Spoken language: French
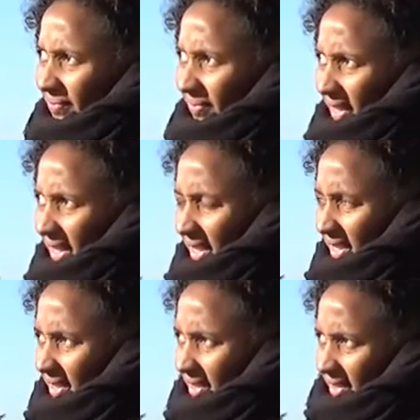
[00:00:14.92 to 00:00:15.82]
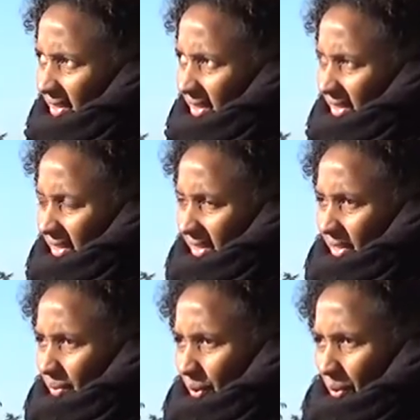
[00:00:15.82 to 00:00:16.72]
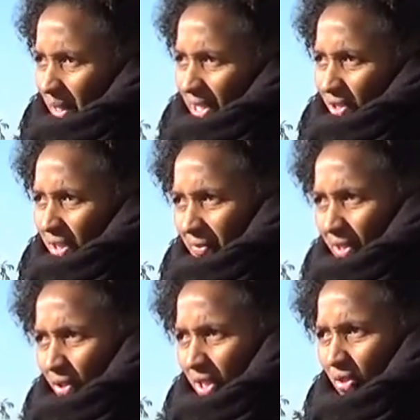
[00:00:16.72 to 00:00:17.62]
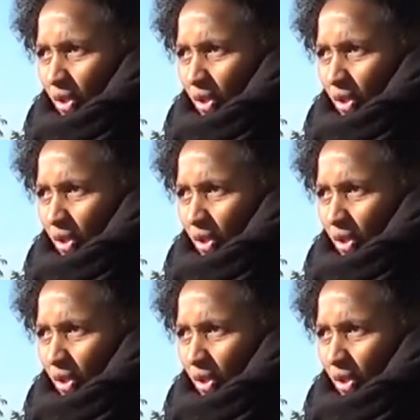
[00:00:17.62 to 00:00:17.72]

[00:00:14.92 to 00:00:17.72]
scientifique de l'histoire Le premier scientifique de l'histoire,